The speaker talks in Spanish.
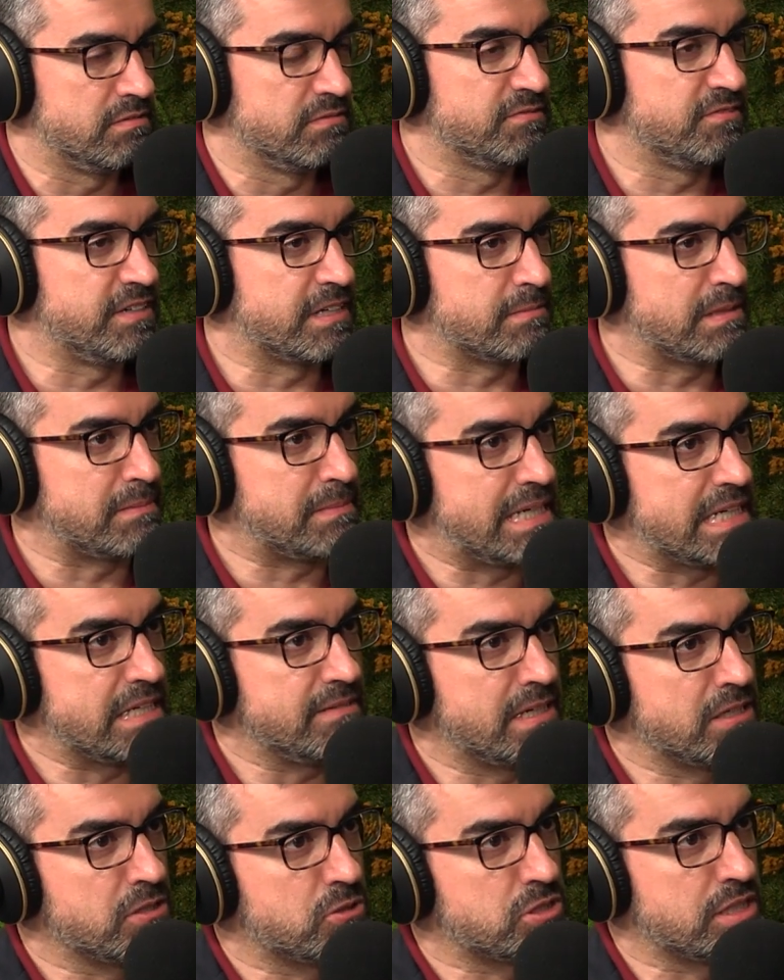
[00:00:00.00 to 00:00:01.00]
Farmamar y
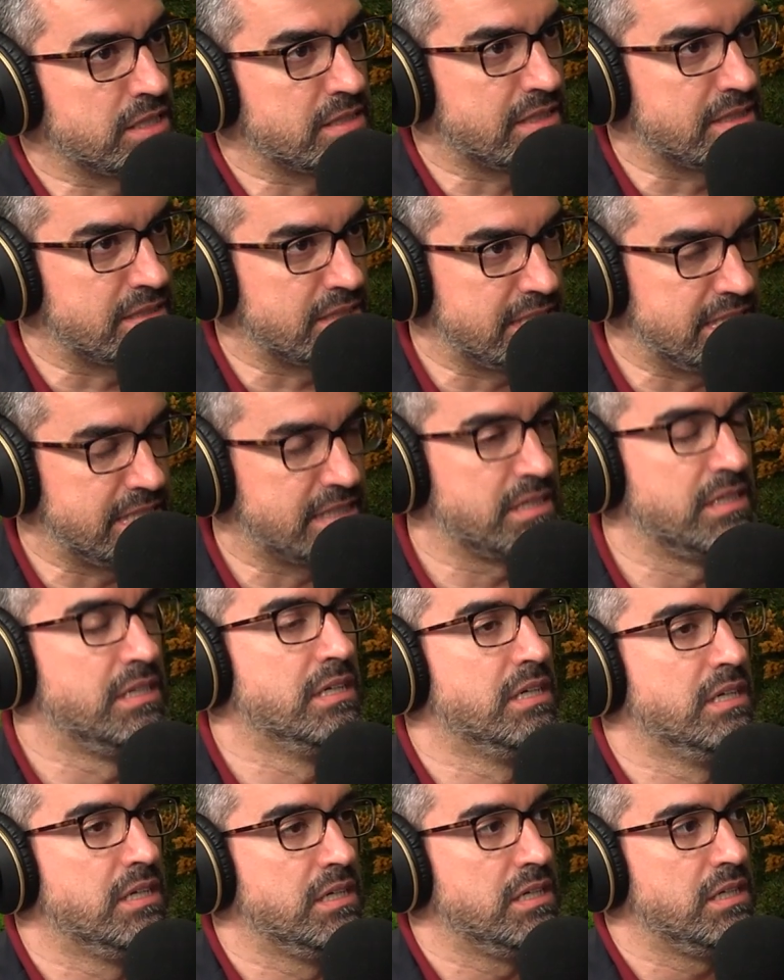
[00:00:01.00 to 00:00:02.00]
Banco Santander
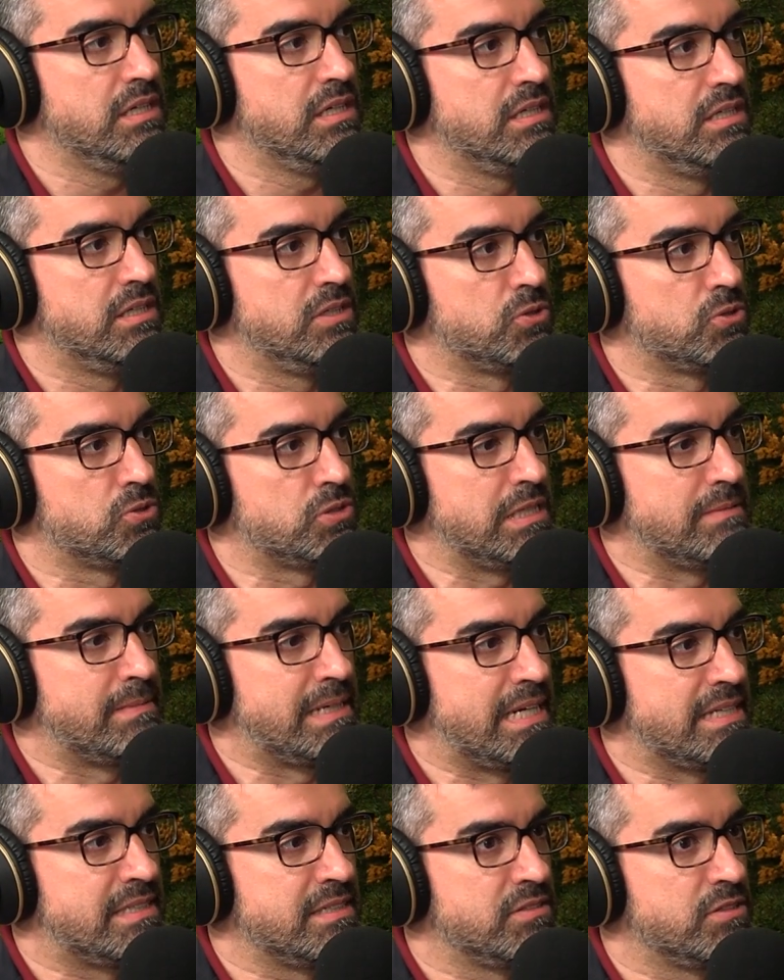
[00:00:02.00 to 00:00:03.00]
nos llama la
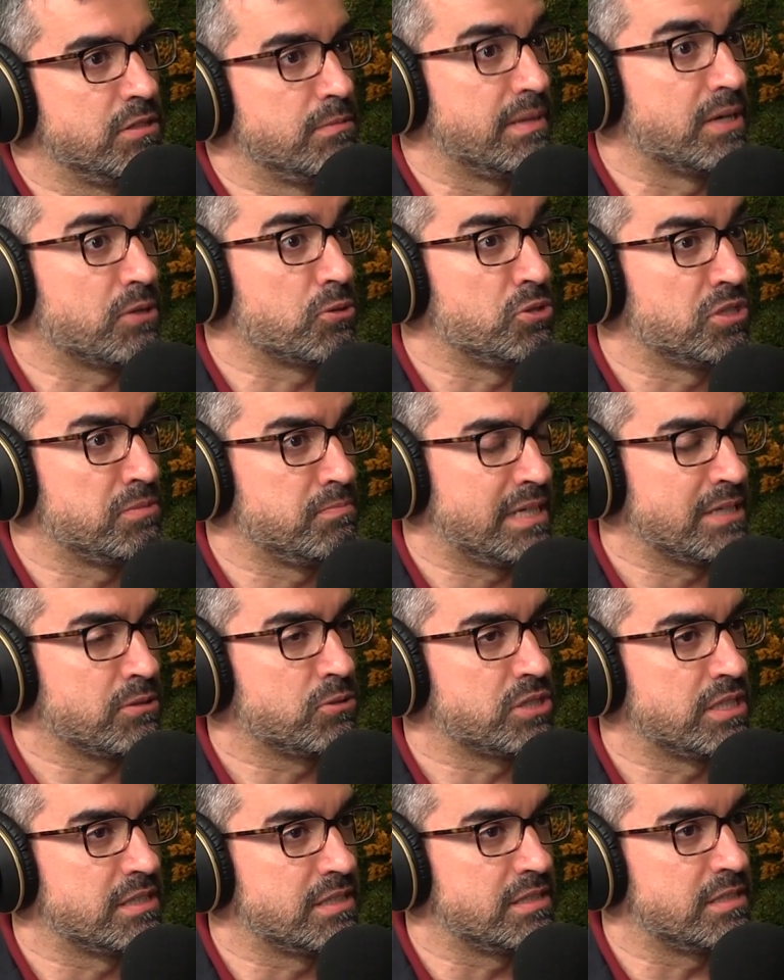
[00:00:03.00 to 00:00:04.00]
atención Banco,
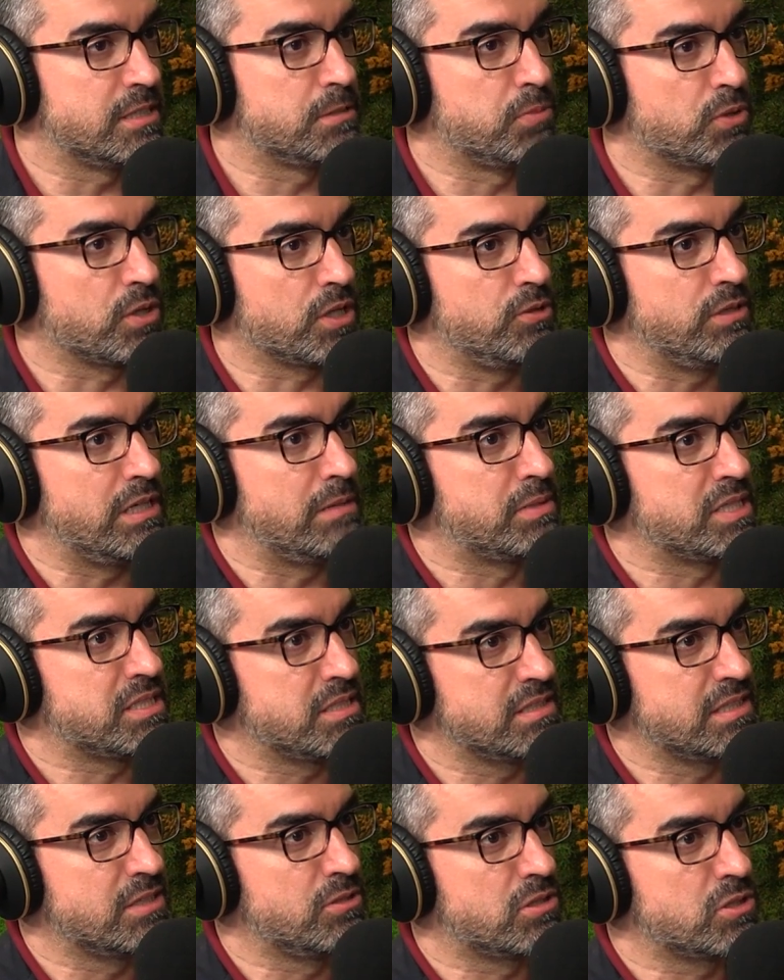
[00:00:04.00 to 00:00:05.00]
Santander porque hoy ha
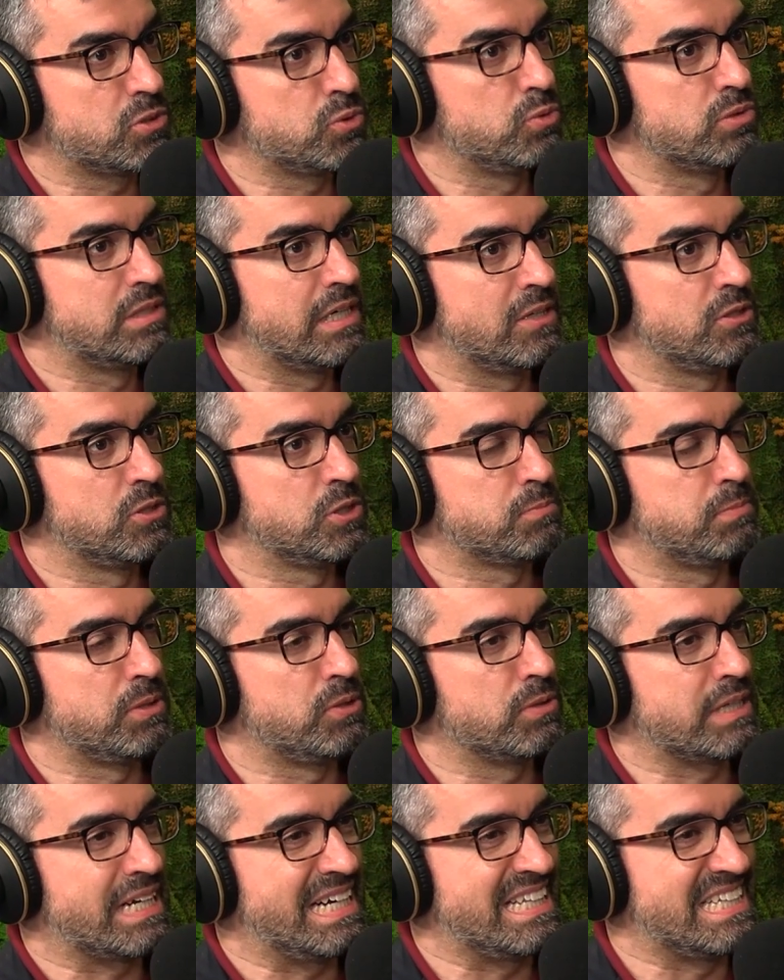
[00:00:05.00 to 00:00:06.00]
presentado resultados,
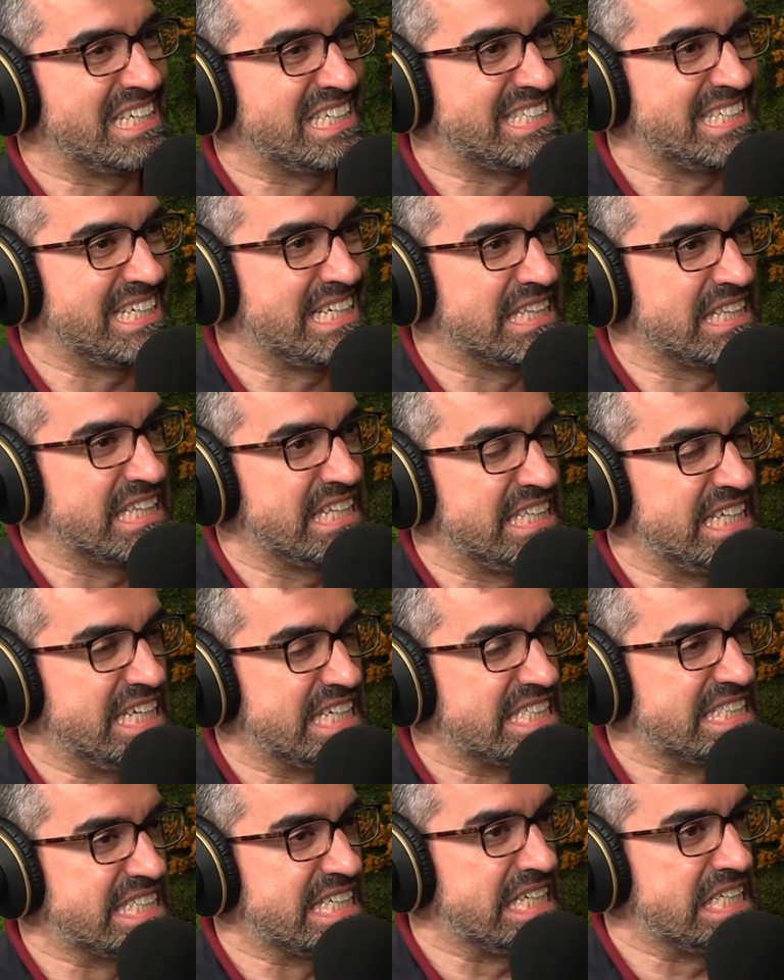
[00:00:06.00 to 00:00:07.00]
pero caídas de,
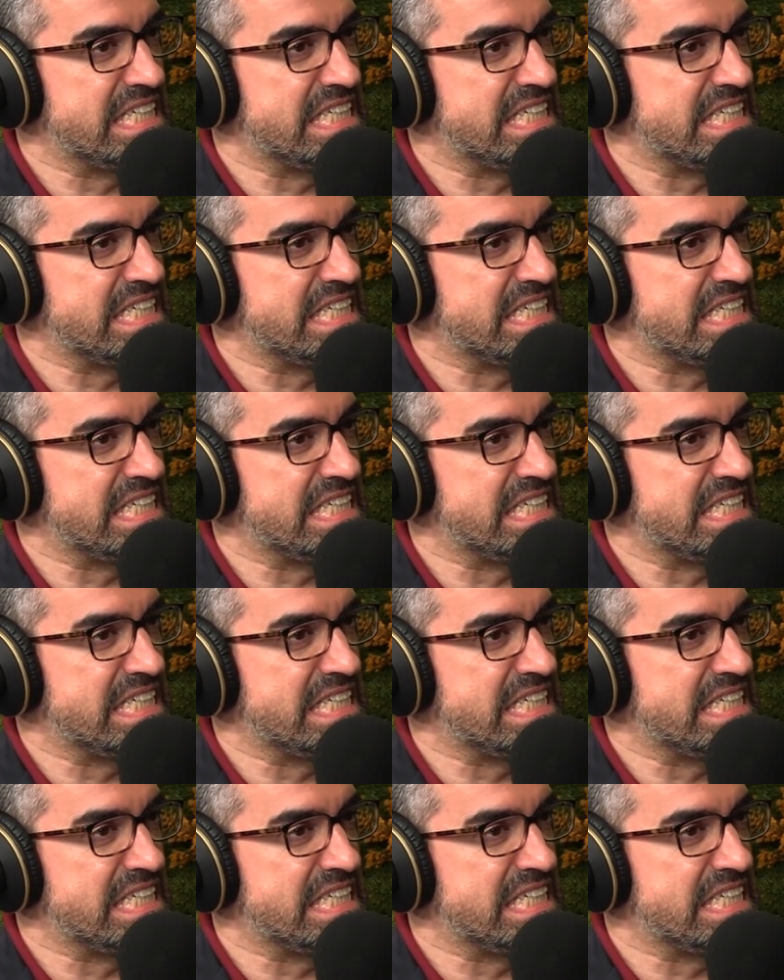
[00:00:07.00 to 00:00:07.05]
hasta el